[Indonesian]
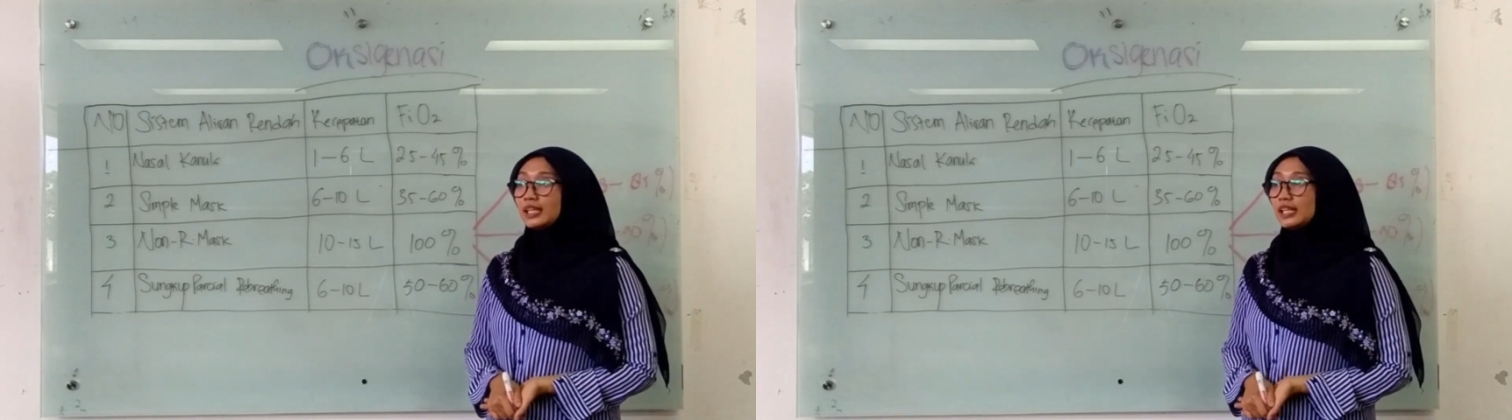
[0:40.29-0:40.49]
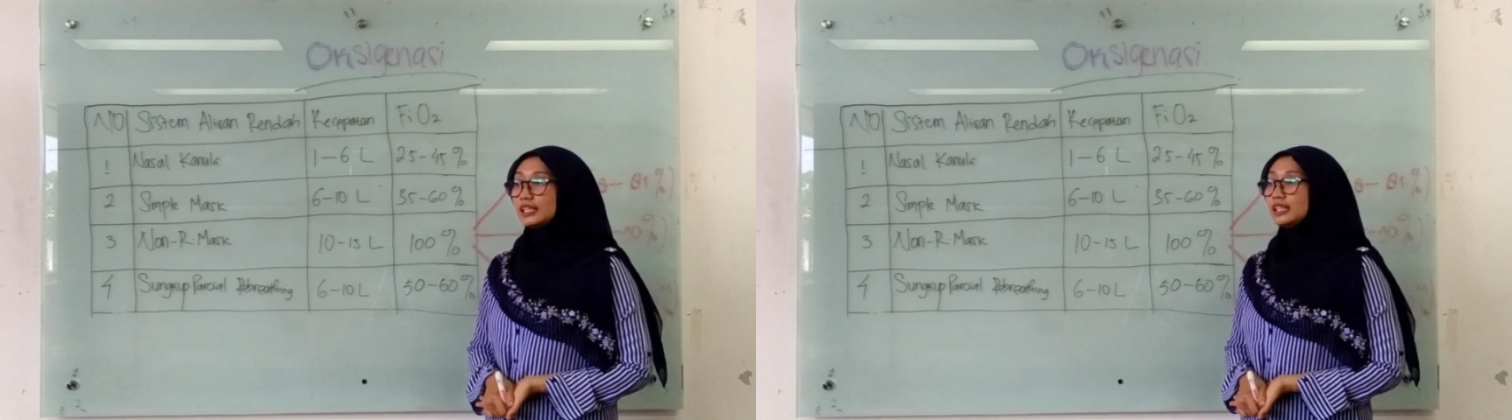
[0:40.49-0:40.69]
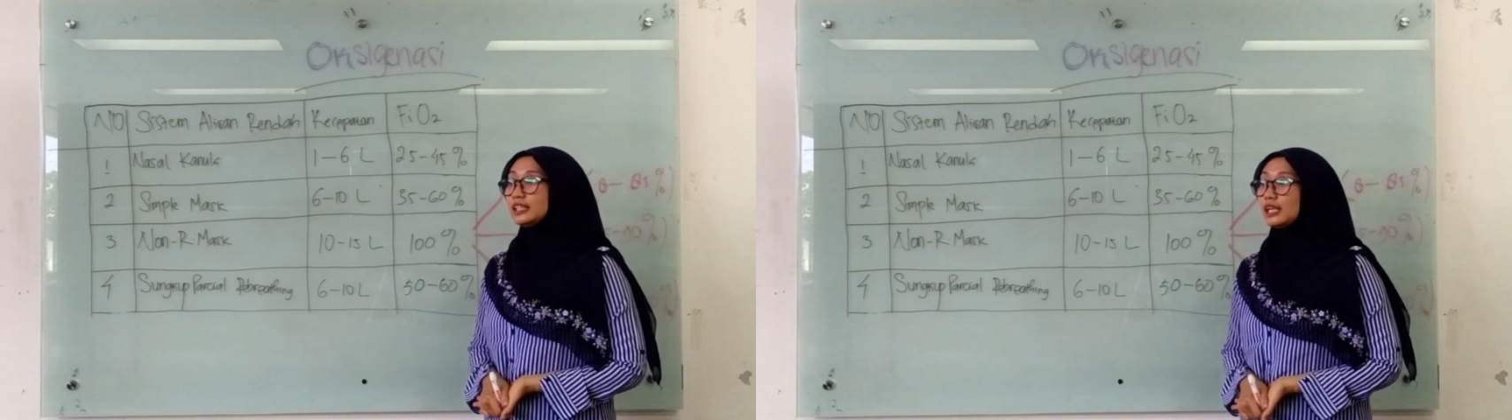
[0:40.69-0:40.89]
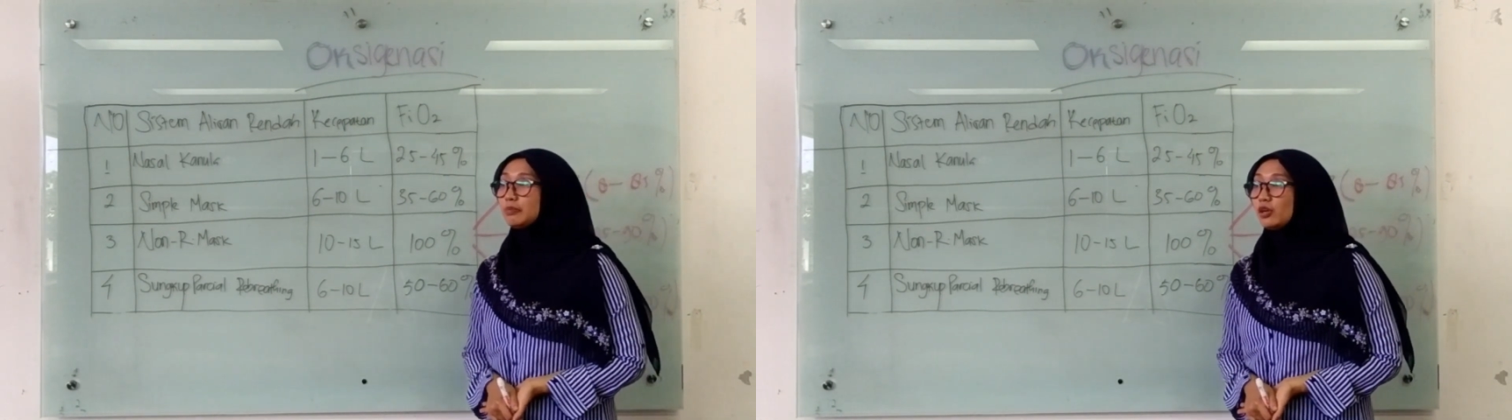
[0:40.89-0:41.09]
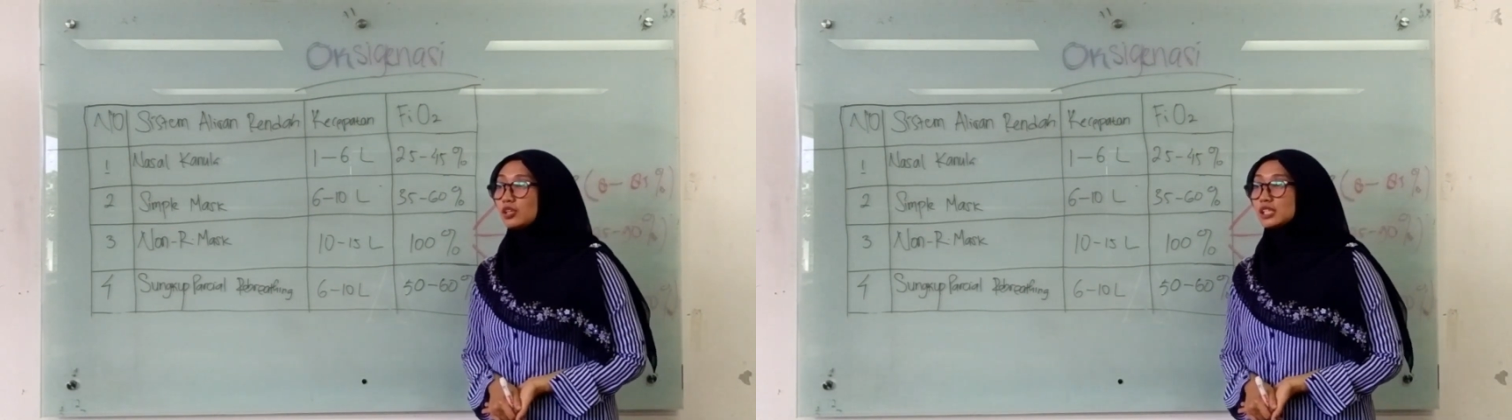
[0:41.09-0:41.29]
Nah, jadi
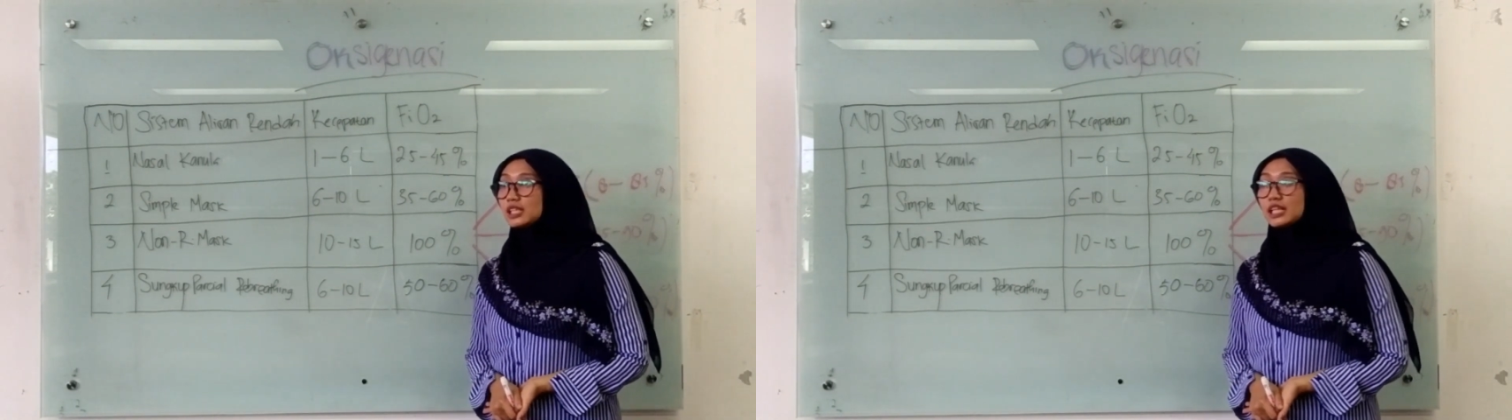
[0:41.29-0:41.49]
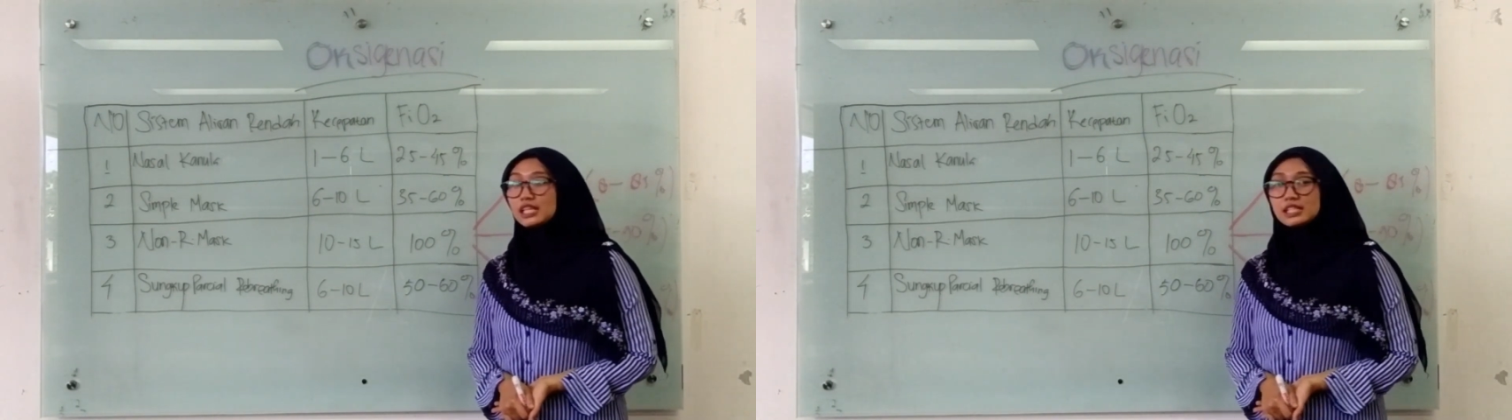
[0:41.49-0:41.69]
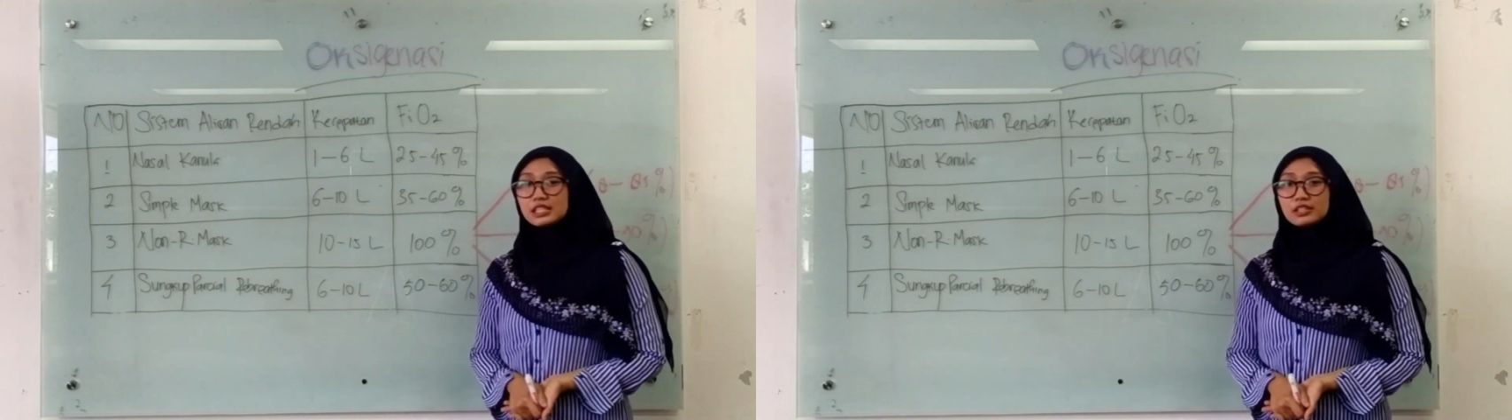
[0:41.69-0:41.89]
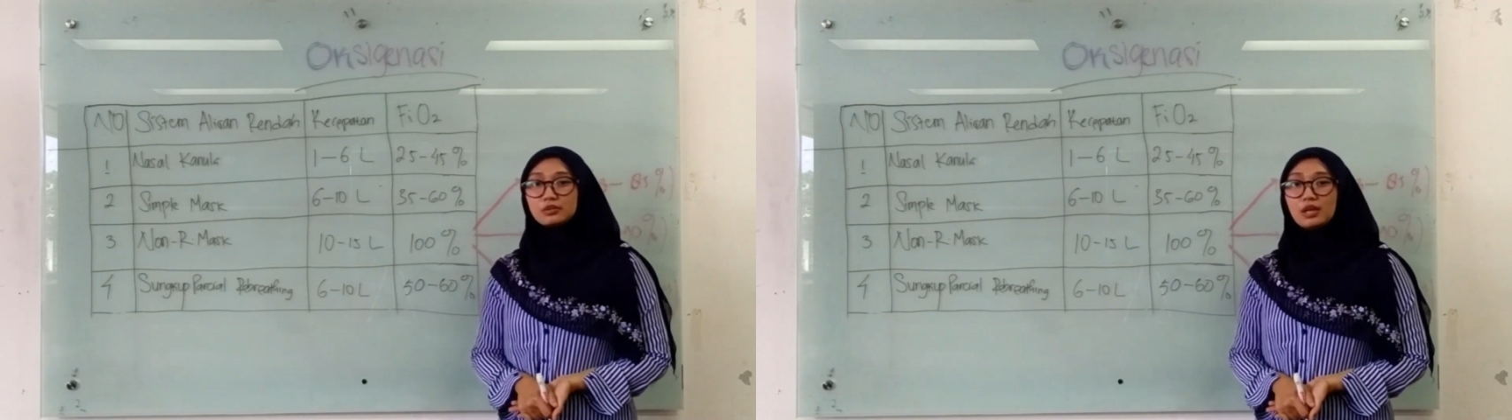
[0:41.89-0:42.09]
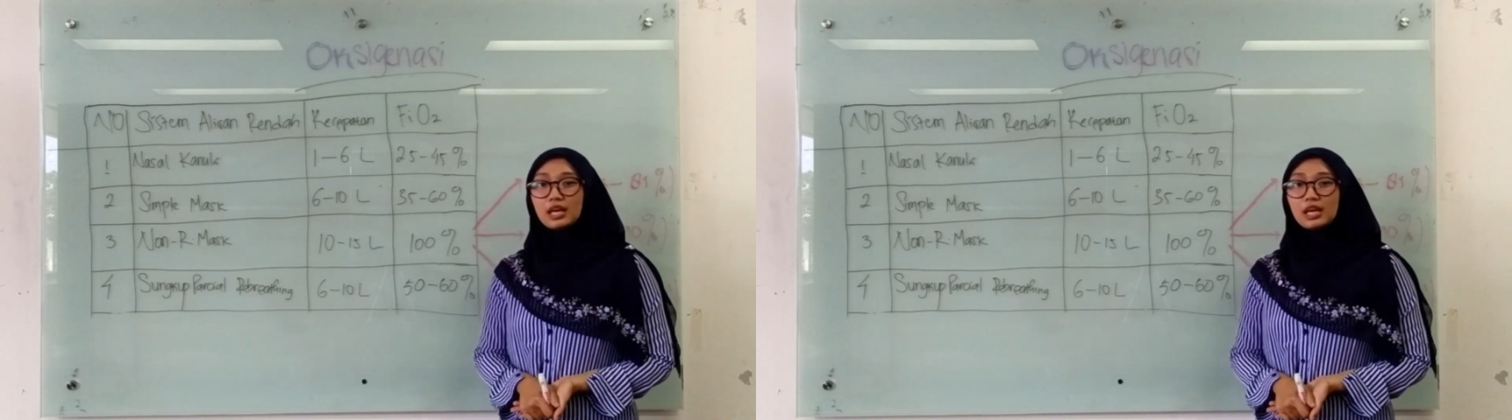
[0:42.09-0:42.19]
terapi oksigenasi itu